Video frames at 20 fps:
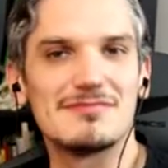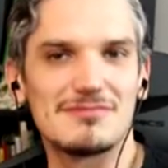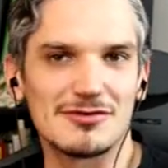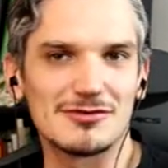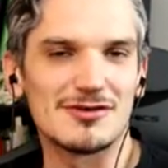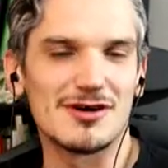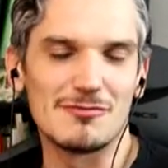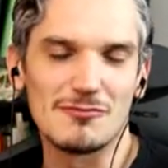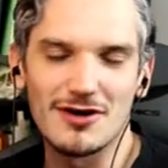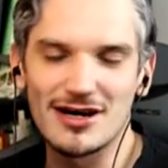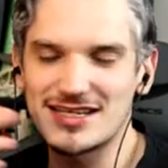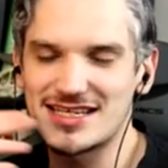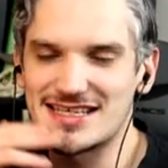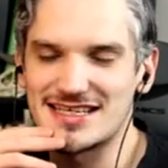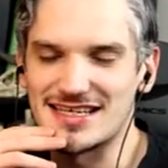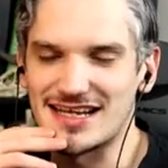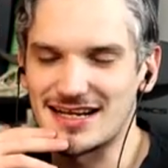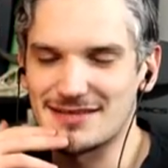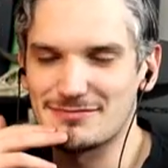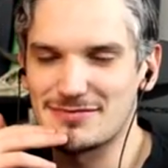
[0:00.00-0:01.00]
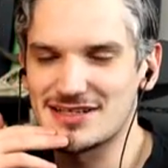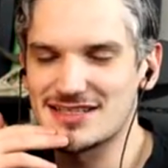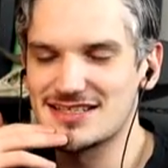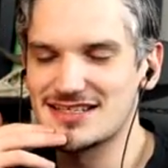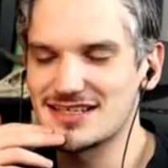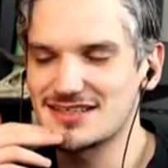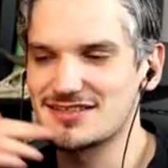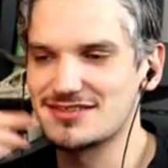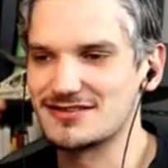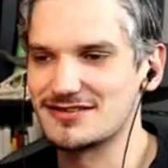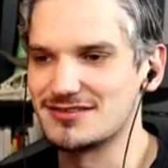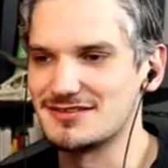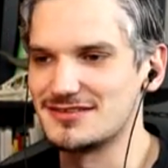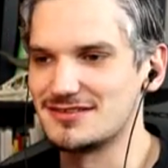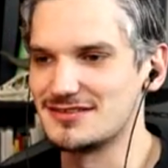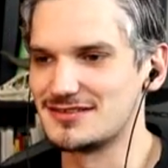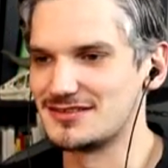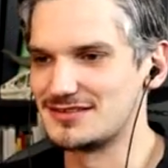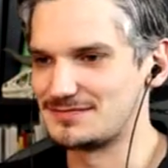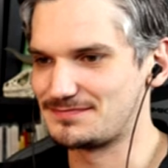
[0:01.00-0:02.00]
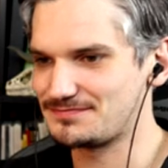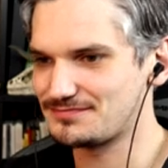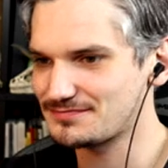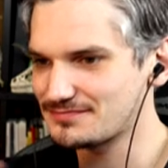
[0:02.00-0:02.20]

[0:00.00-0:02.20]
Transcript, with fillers: pourtant moi qui arrête pas de dire que